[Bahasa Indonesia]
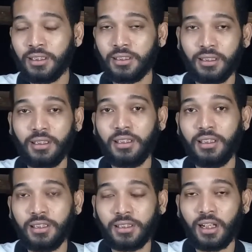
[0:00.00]
si
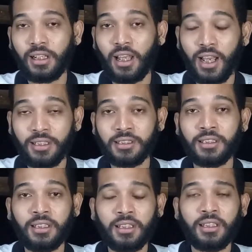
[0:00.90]
Israel
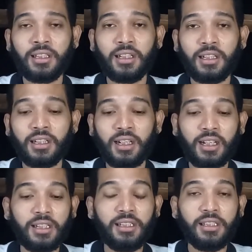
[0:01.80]
Hands uh,
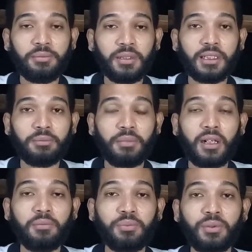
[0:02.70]
karena dia dapat
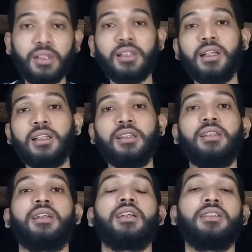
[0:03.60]
pengampunan dari
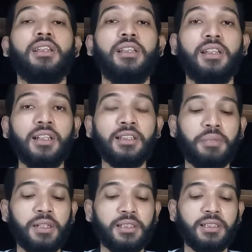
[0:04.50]
kerajaan Inggris
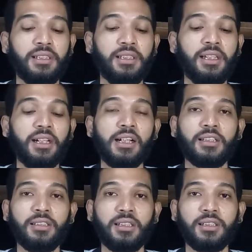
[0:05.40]
pas dia
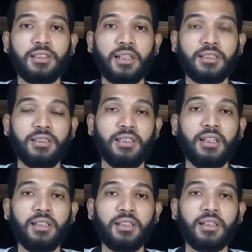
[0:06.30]
ngasih
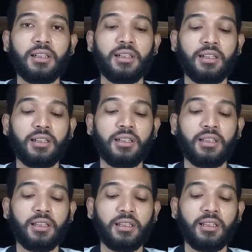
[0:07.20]
kesaksian uh,
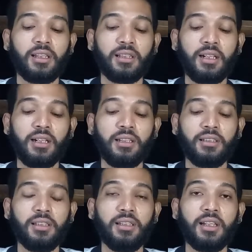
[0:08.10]
tentang
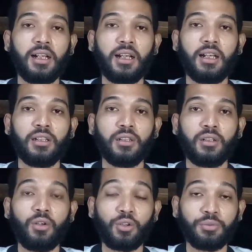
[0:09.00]
tindakan
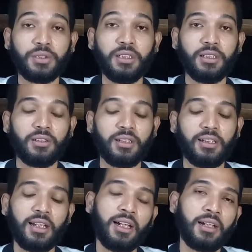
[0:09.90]
korupsi gitu kan
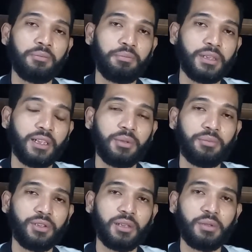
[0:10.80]
lah
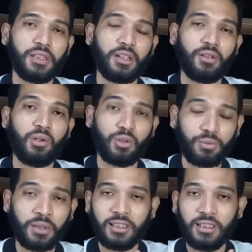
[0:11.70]
pejabat-pejabat yang
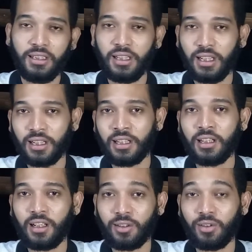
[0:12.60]
korup lah di daerah
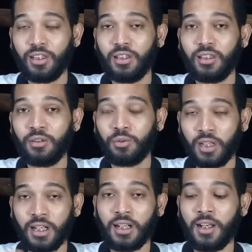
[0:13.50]
Karolin
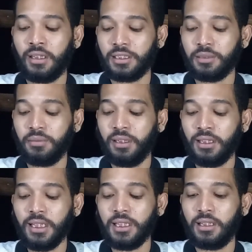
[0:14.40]
Utara. Nah
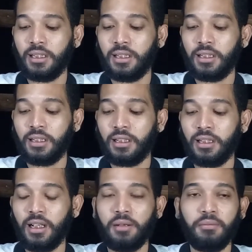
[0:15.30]
sebenarnya uh,
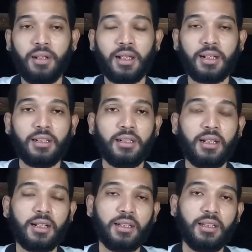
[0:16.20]
gambaran
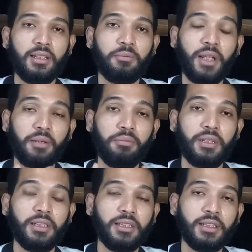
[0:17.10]
dari
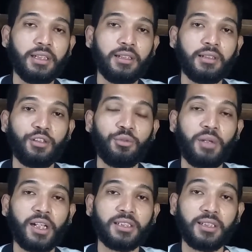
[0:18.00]
Blackbeard ini kan
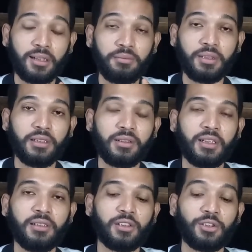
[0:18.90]
lumayan serem gitu
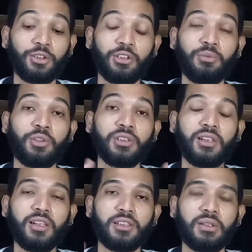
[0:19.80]
kan sesosok monster
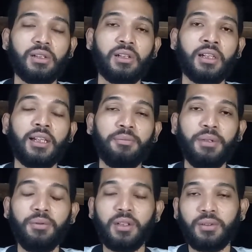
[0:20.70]
lah seolah-olah.
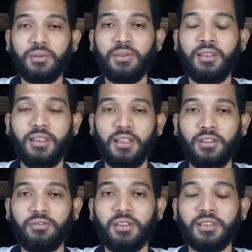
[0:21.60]
Tapi waktu
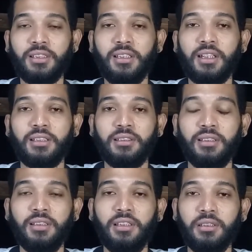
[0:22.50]
diinvestigasi
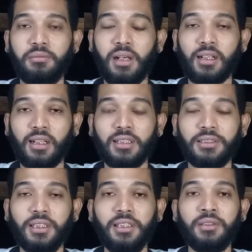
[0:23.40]
di
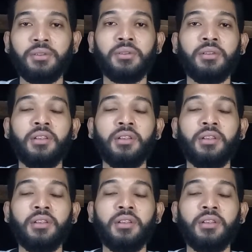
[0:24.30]
markasnya itu